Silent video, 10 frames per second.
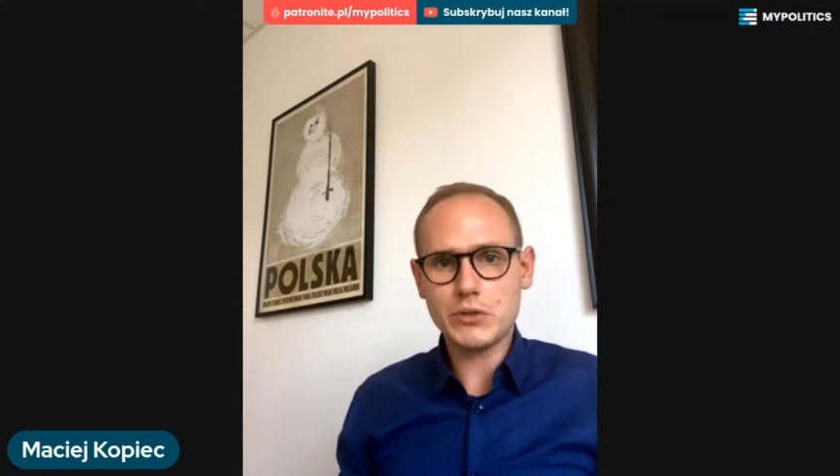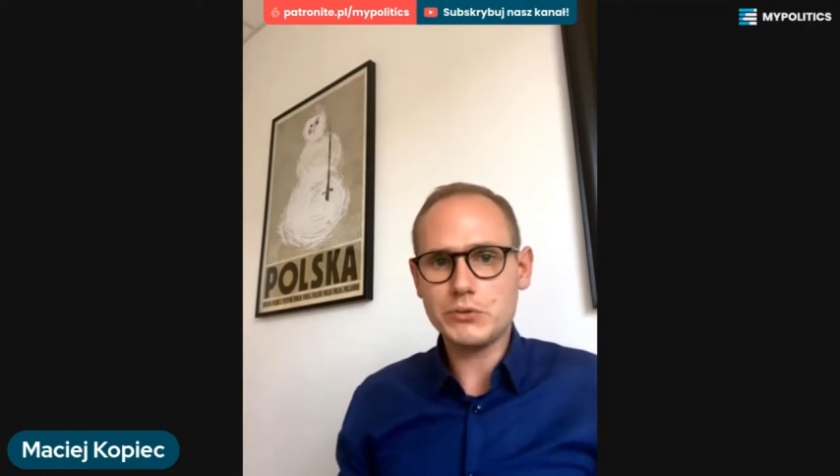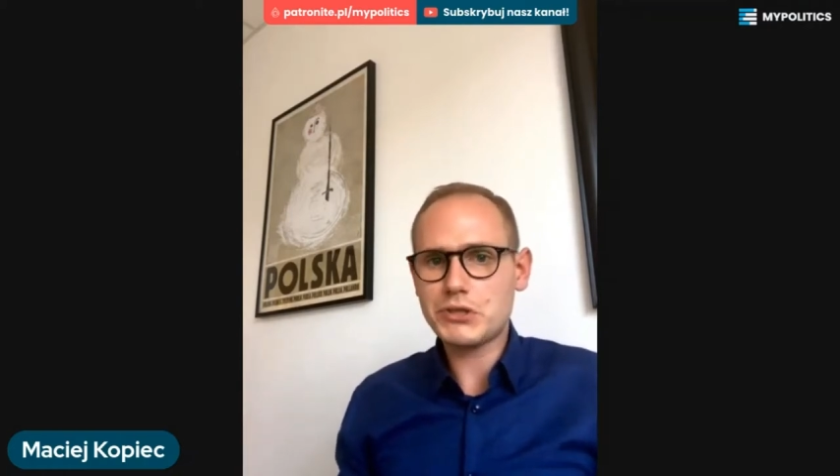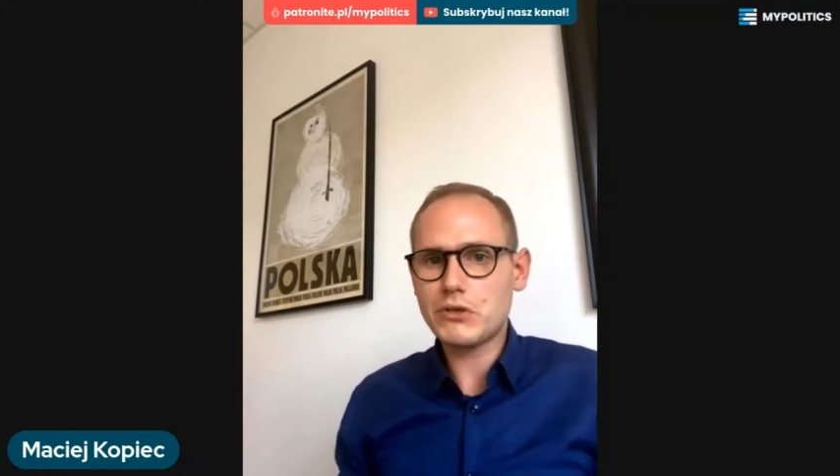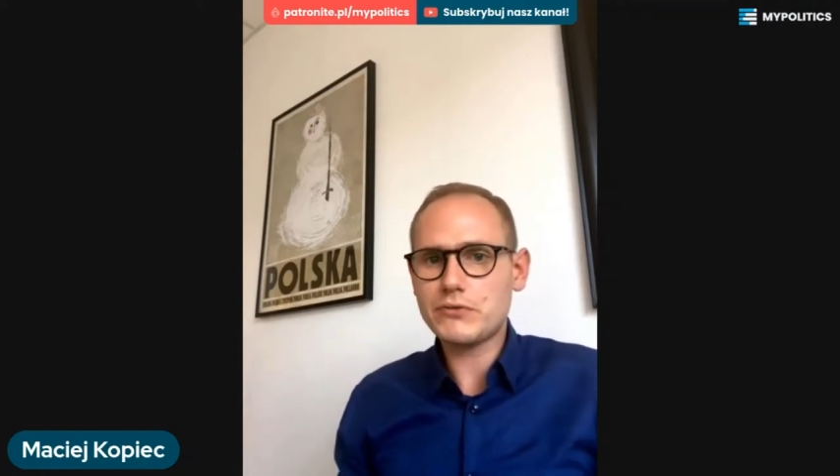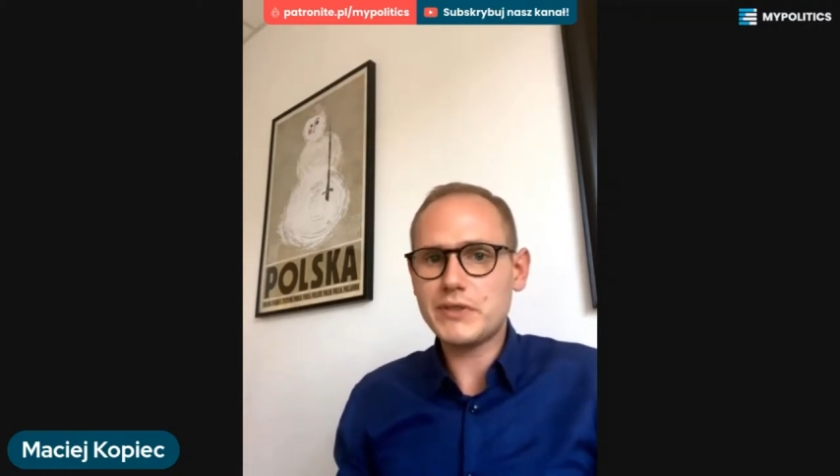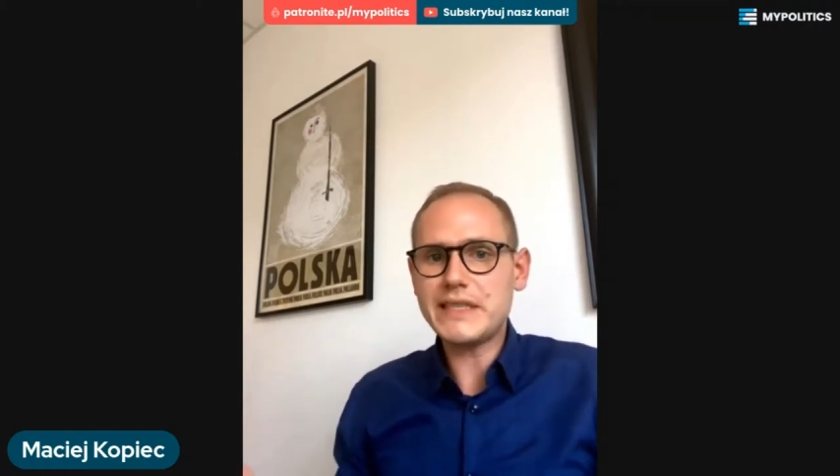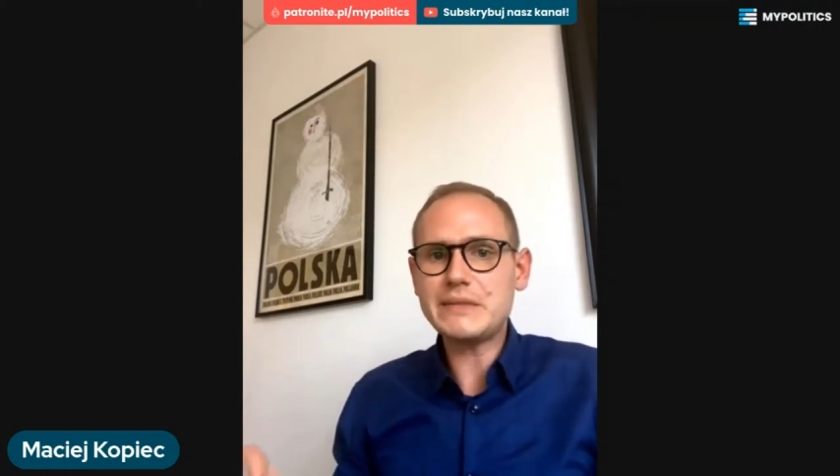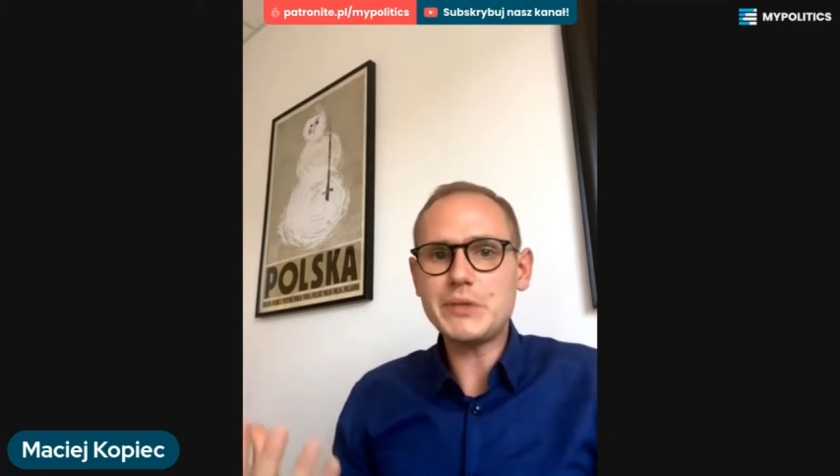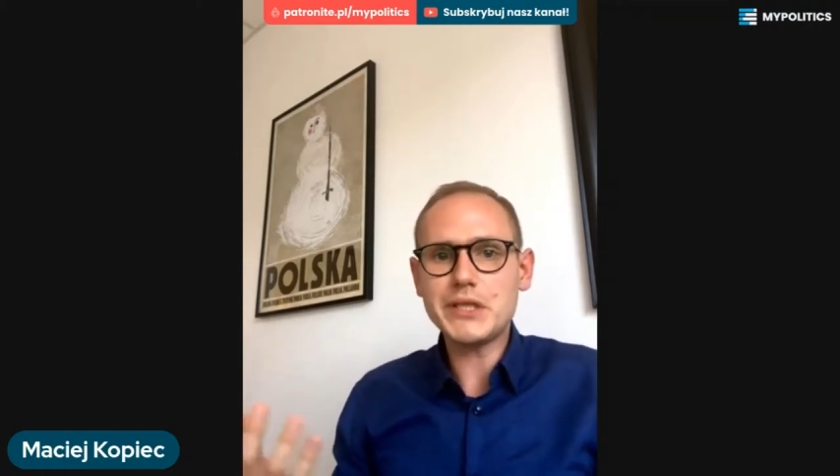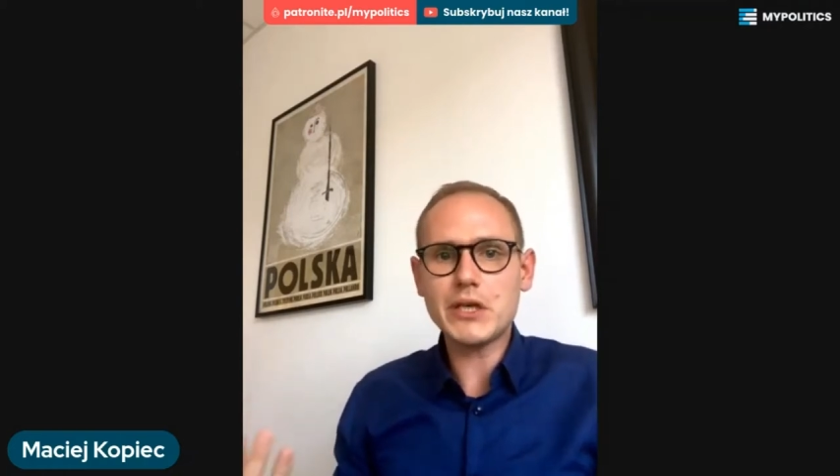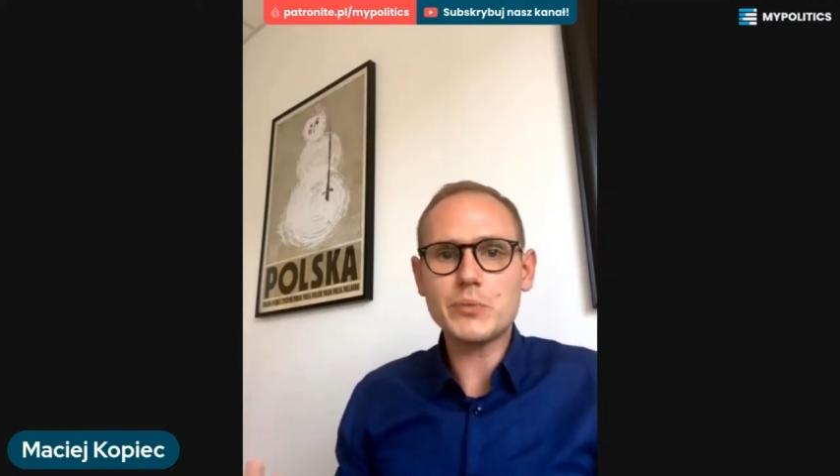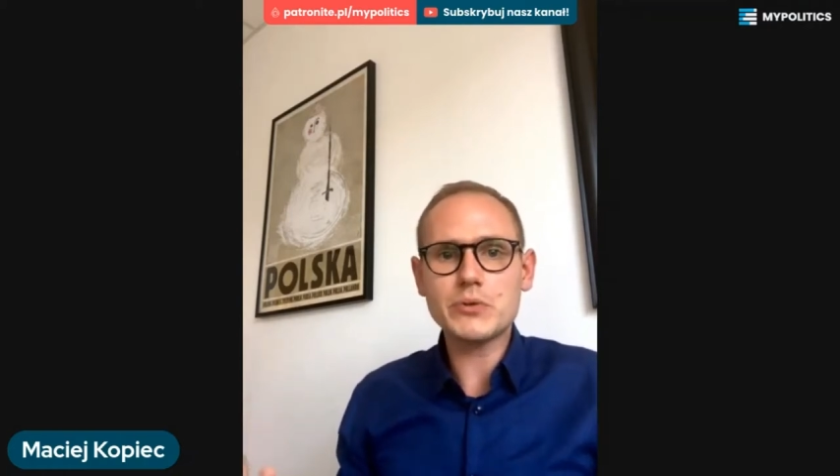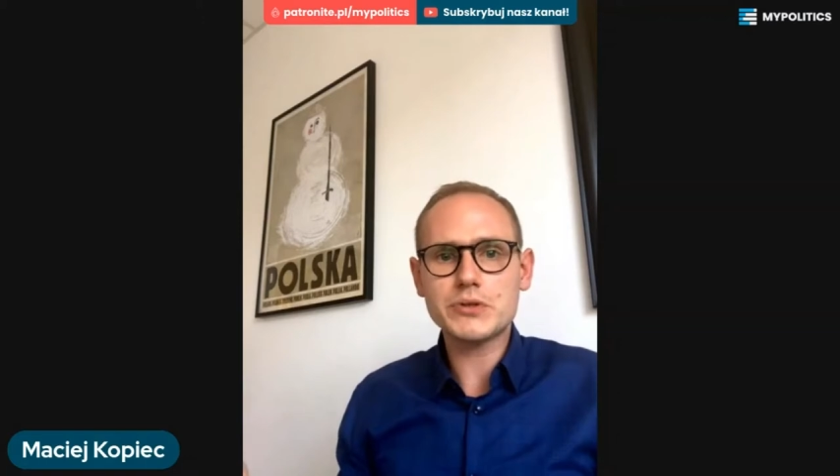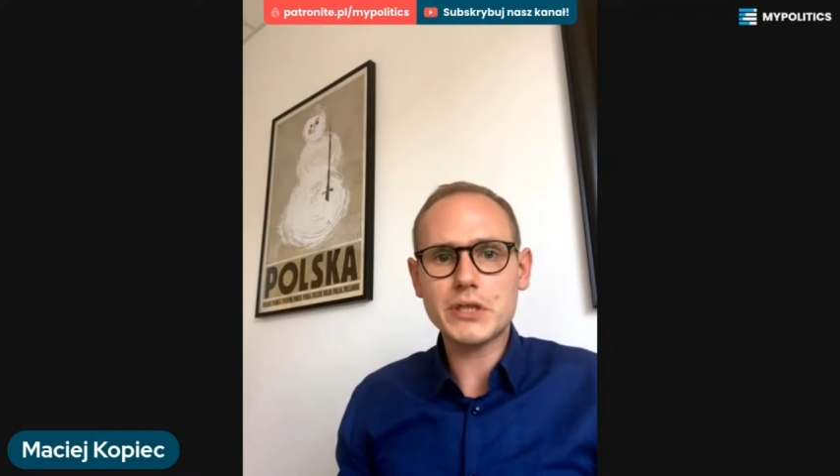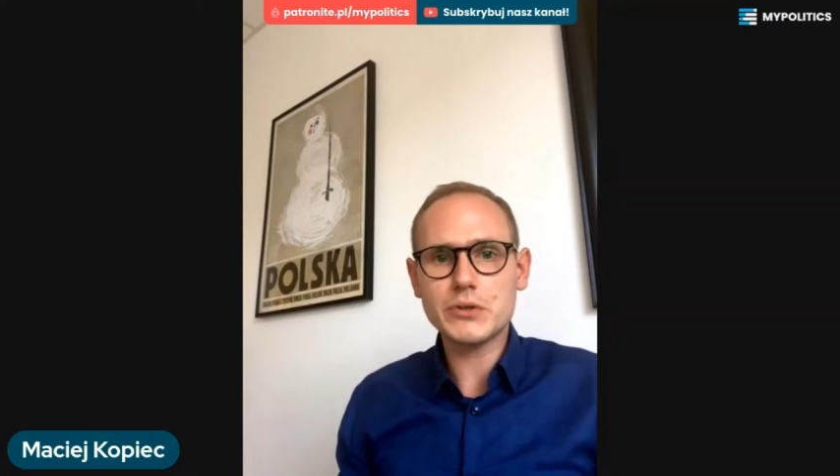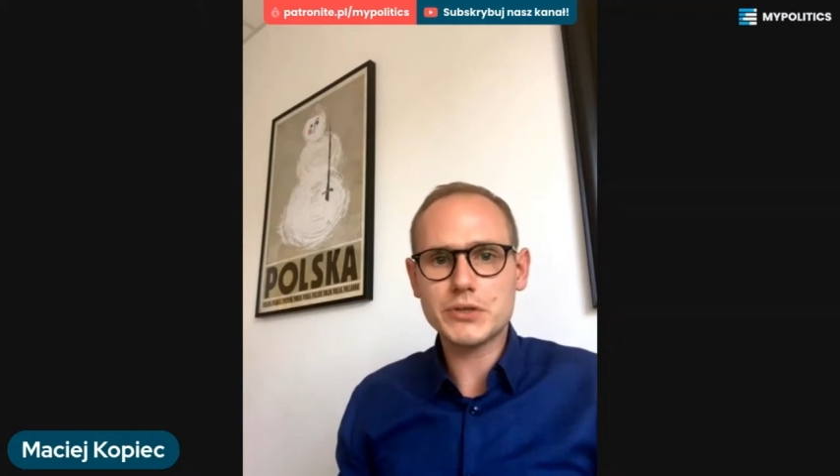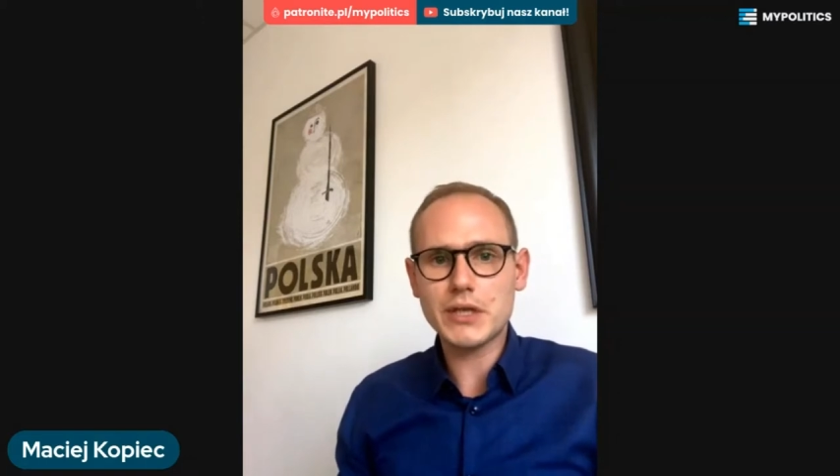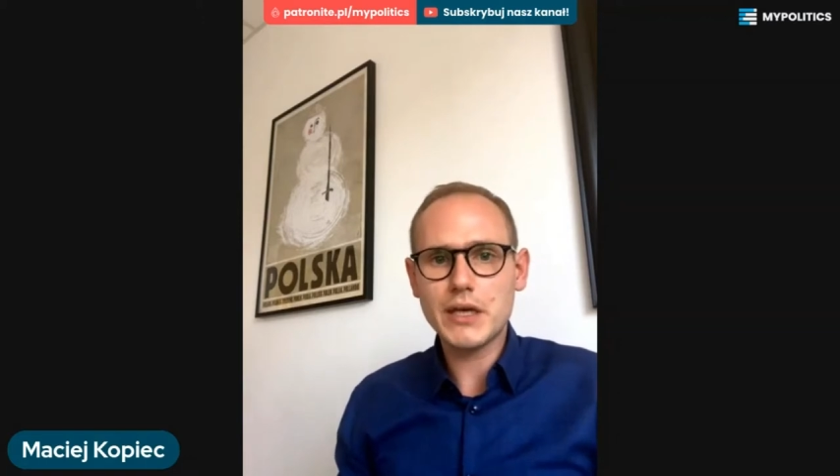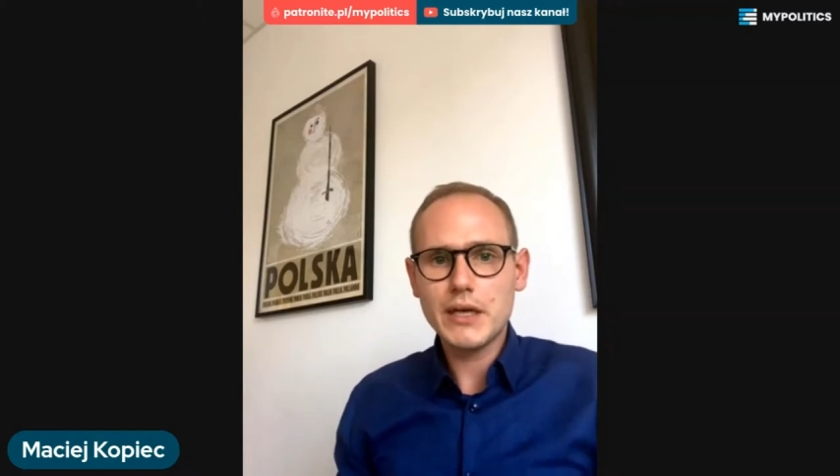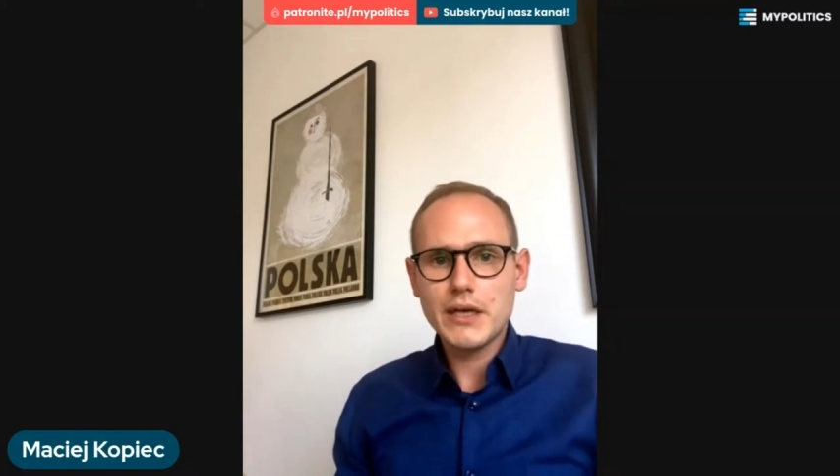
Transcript: to niczego nie zmienia, oprócz tego, że